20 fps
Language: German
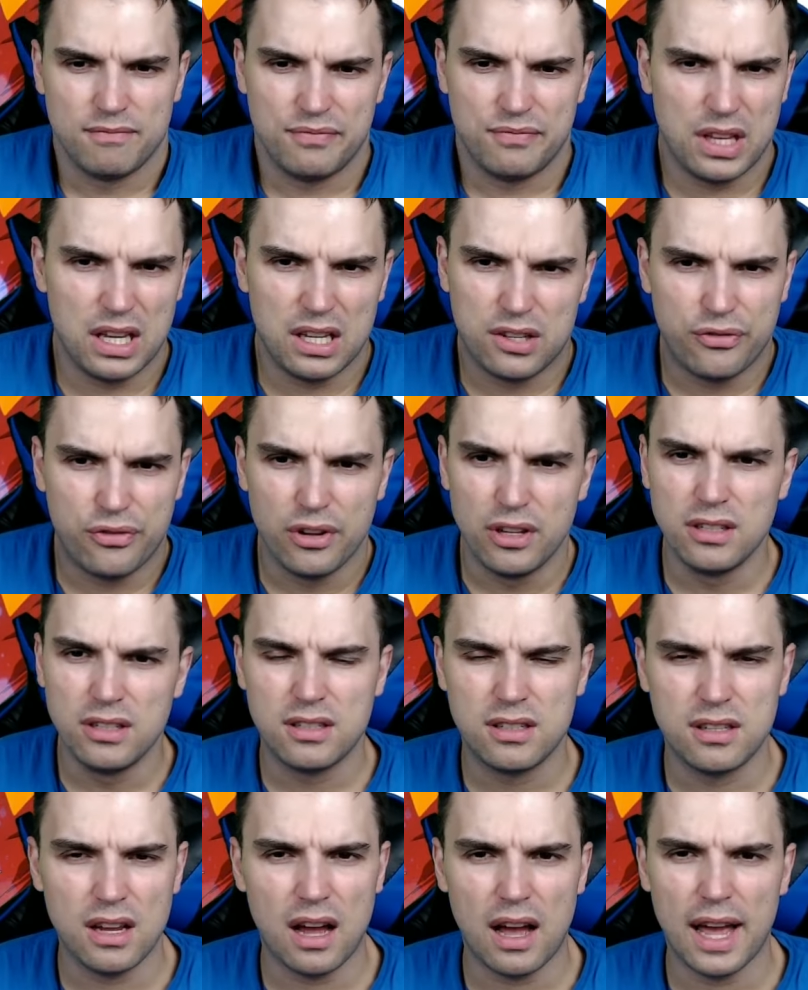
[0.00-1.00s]
ich finde
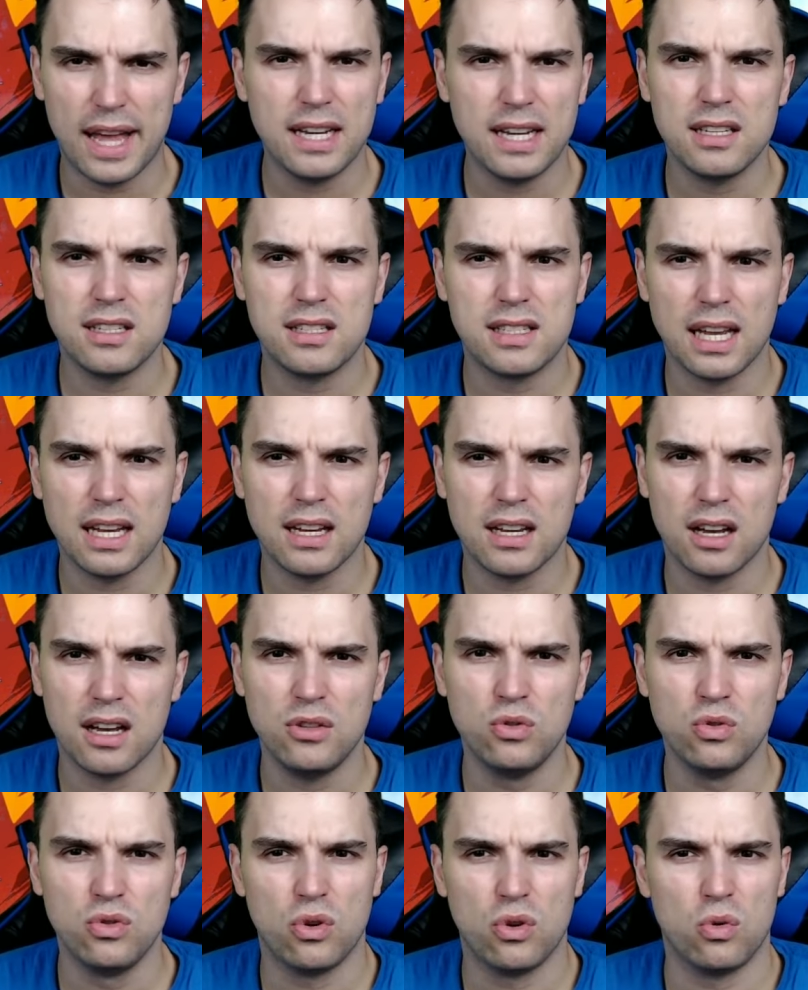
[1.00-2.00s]
eigentlich Senkai
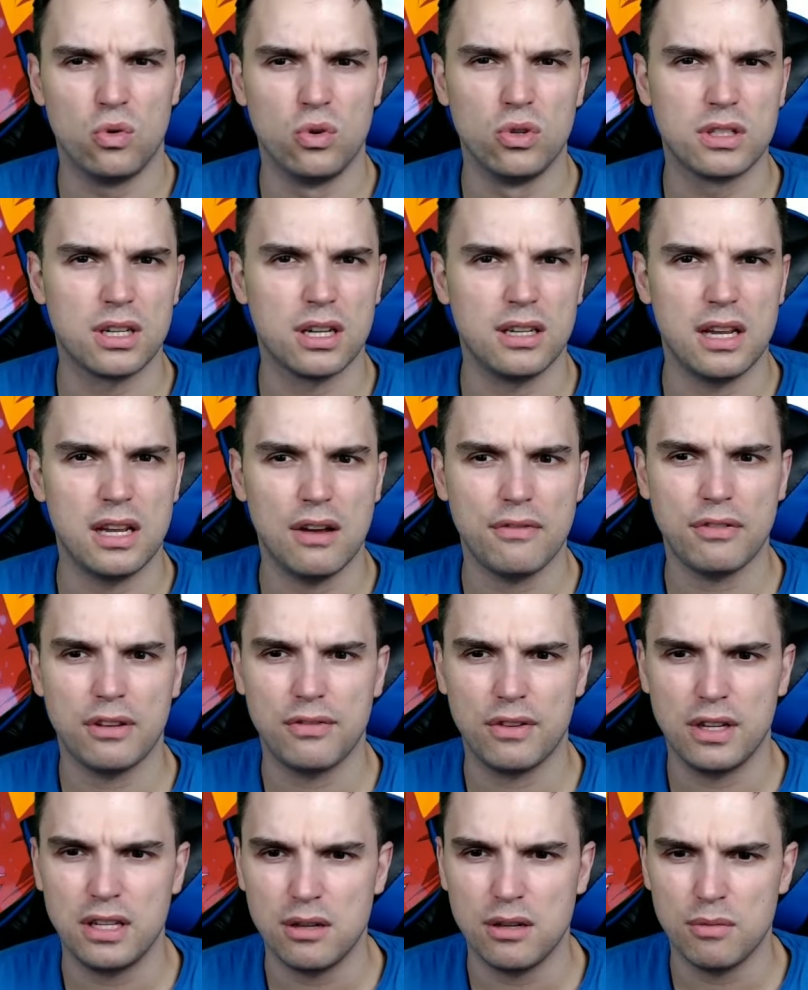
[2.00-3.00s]
nur noch ultra nervig,
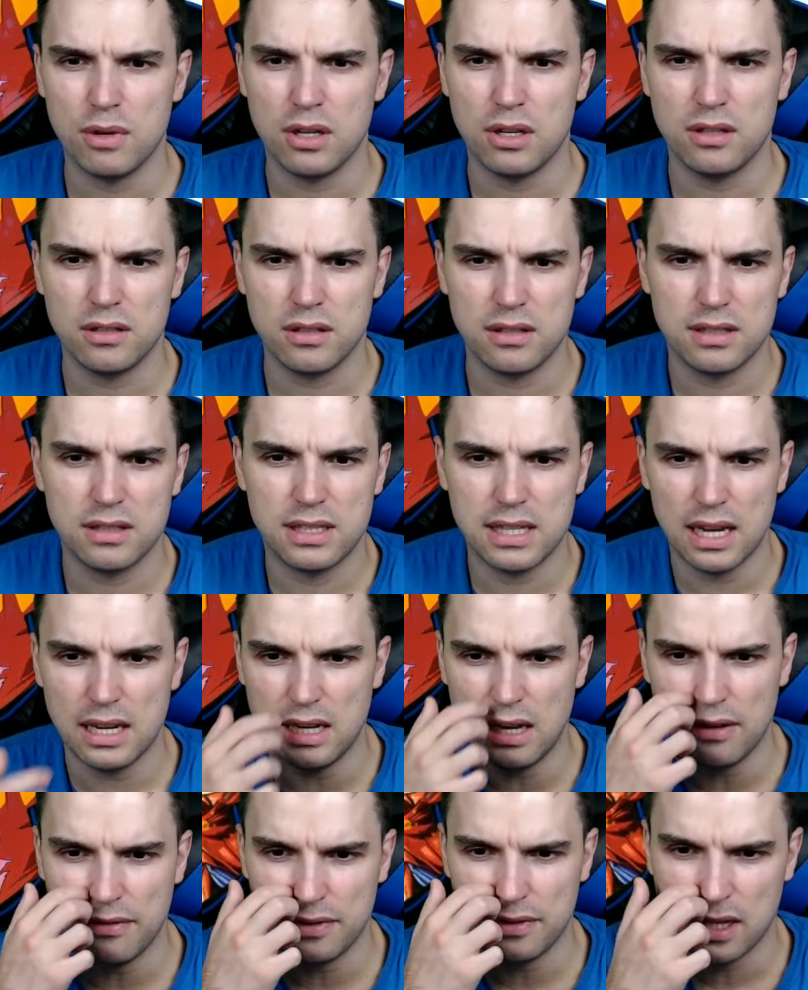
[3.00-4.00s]
weil die immer sehr
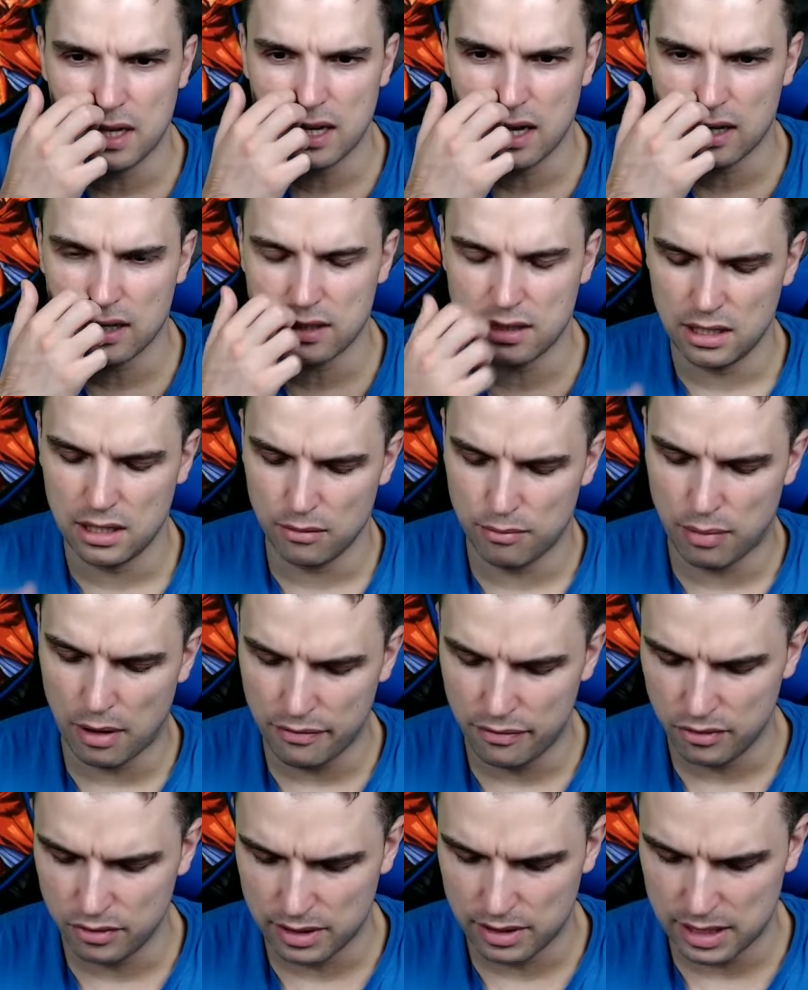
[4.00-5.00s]
nervige Charaktere
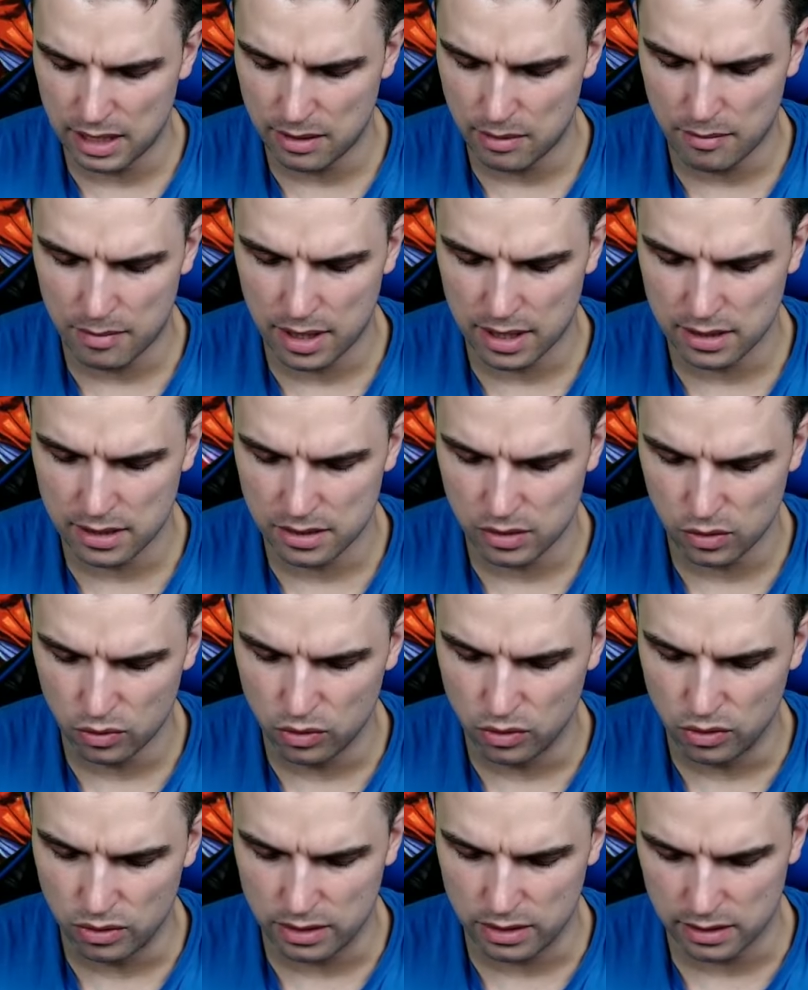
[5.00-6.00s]
buffen und selber meistens
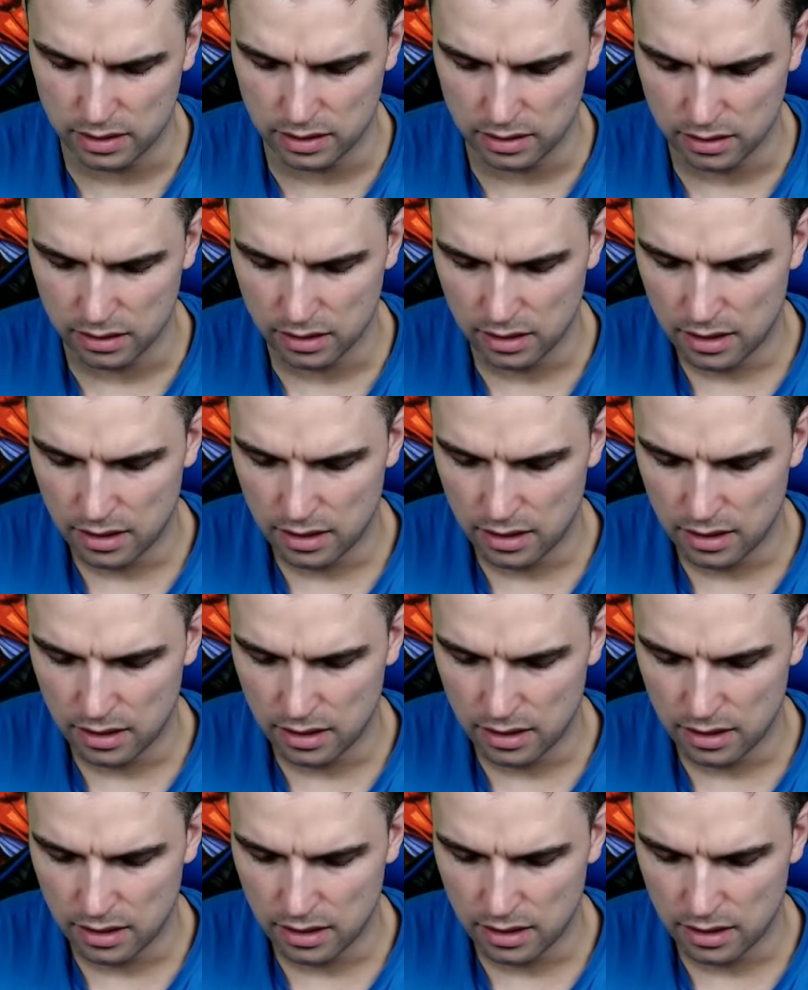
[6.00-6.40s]
unnütze sind.